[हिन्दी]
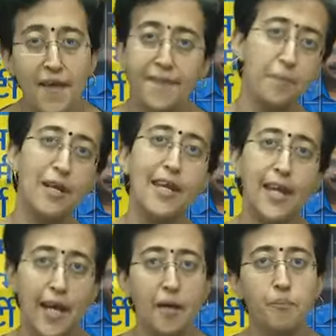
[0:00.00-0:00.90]
मिली
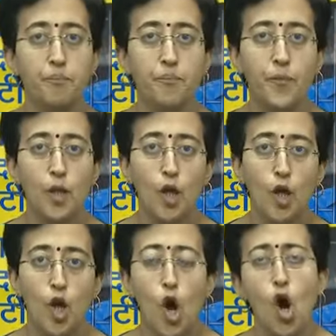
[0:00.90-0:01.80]
है
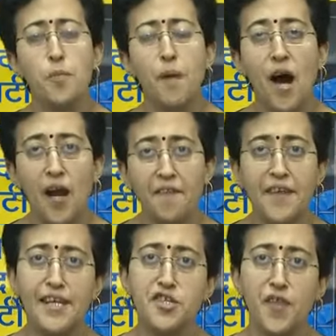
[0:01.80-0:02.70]
और
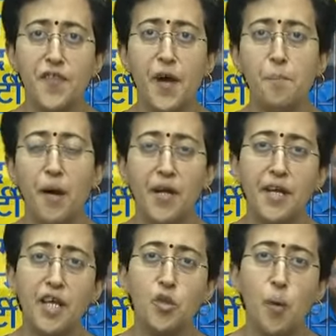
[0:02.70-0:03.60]
भारतीय जनता
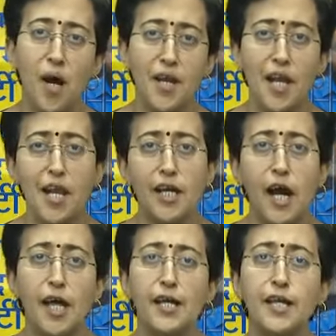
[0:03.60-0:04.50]
पार्टी द्वारा
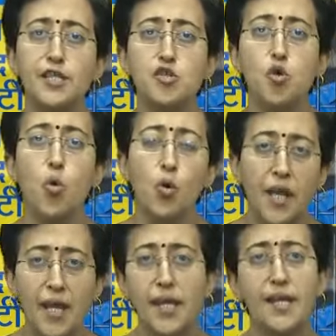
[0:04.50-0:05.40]
लगाए गए
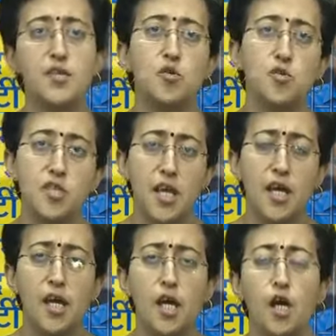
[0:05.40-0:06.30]
झूठे केसों से
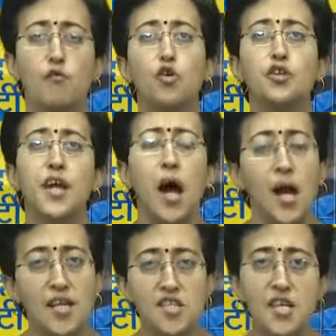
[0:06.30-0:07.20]
वो
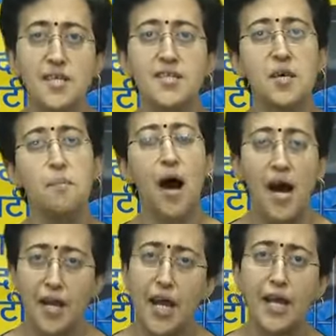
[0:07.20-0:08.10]
तिहाड़ जेल से
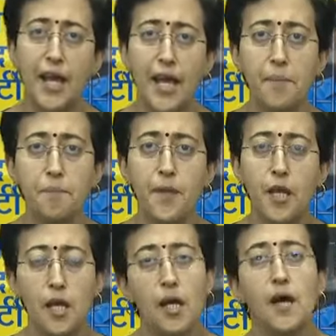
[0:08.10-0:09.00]
बाहर आए हैं
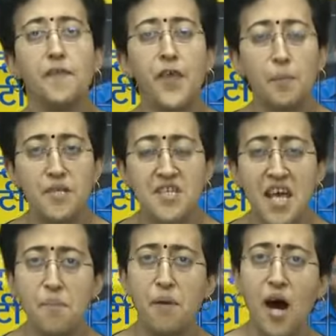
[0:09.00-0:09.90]
तब से
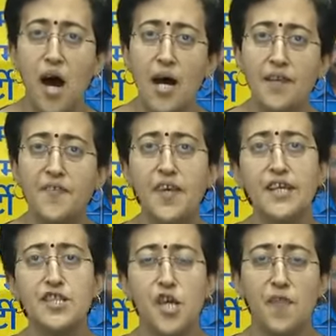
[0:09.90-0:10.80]
भारतीय
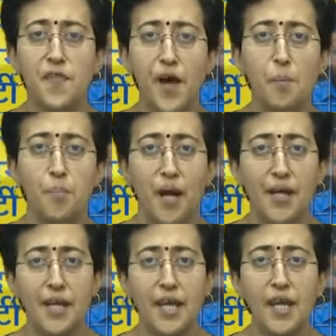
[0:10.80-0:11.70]
जनता
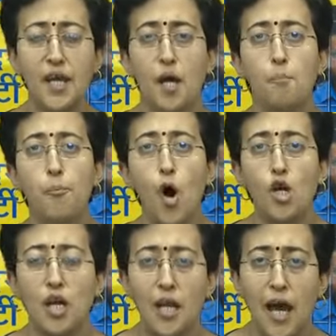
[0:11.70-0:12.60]
पार्टी
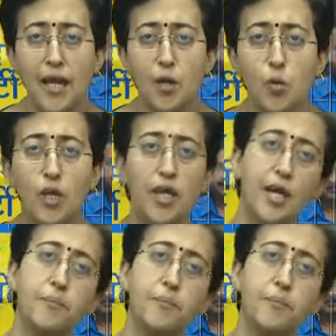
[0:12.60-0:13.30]
बौखलाई हुई है